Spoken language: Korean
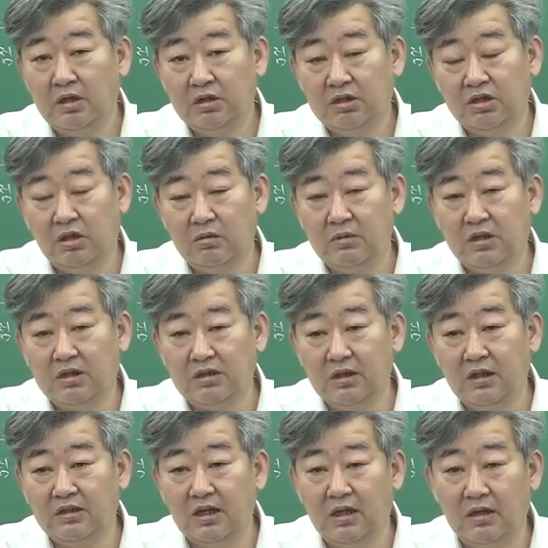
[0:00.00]
시험이
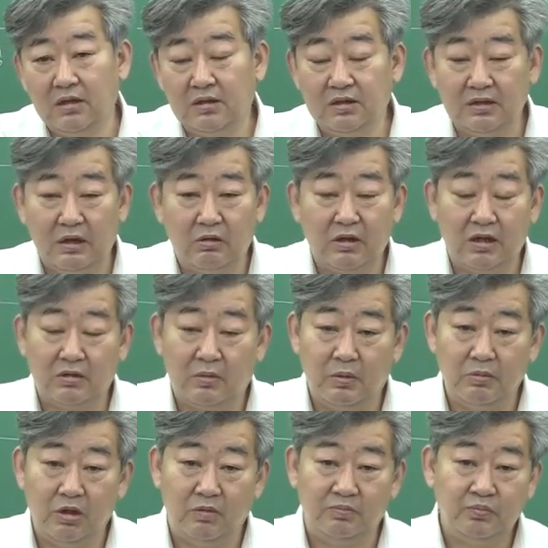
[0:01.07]
끝날 때 끝나고 나서
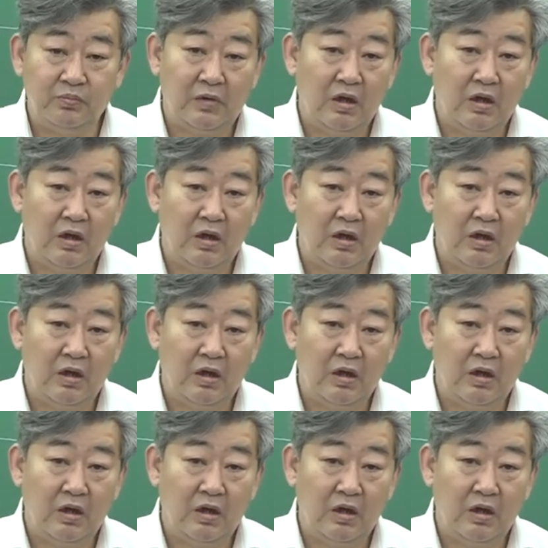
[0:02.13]
보면